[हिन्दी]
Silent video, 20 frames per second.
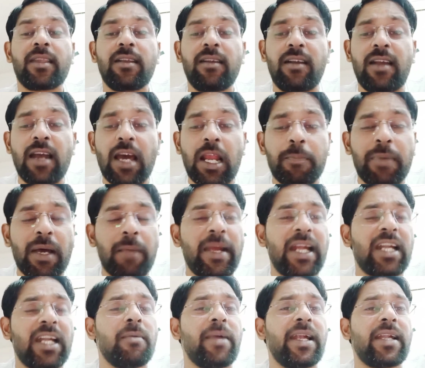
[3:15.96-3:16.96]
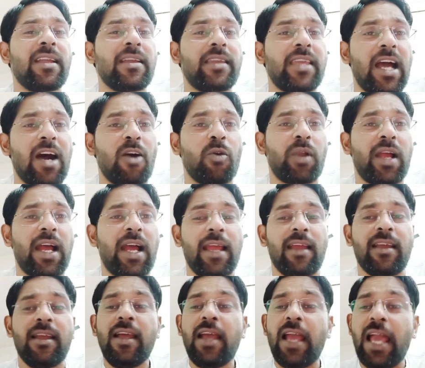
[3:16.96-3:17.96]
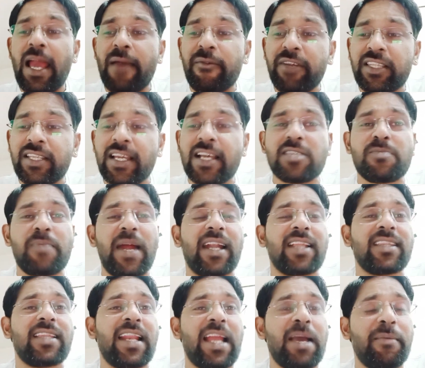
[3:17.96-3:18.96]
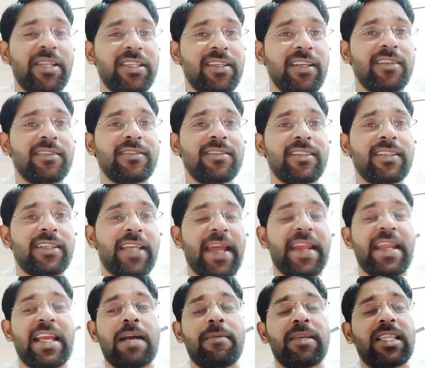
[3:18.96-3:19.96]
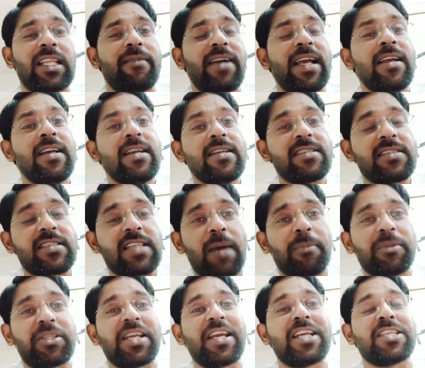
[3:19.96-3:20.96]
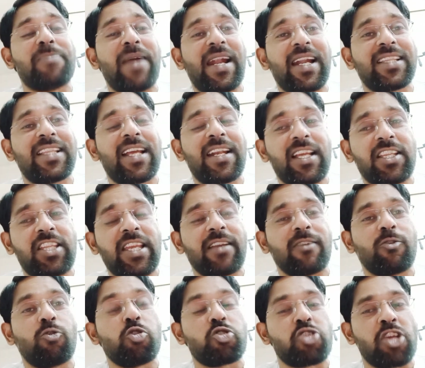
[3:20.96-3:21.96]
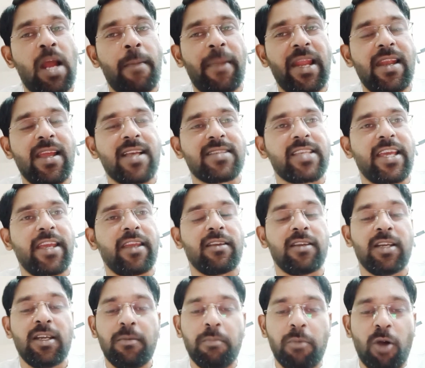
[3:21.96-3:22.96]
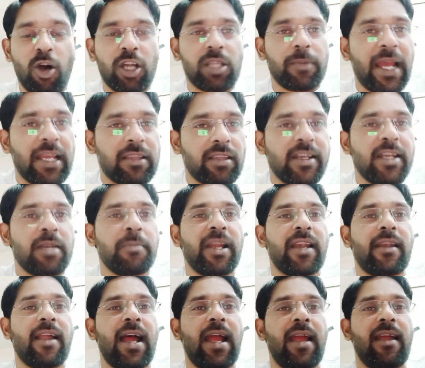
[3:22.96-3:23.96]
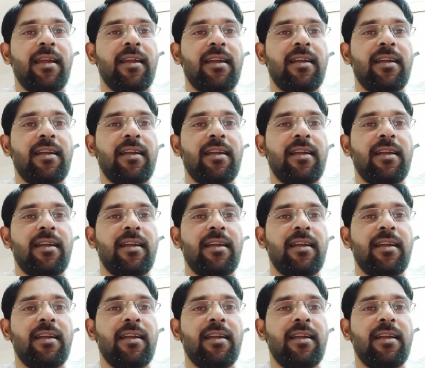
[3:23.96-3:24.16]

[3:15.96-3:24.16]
घर पर बैठे बैठे क्या हो रहा है एवरीथिंग इज बेटर देन एवरीथिंग कहने का मतलब है समथिंग इज बेटर देन नथिंग कुछ ना मिलने से बहुत बेहतरीन मिल रहा है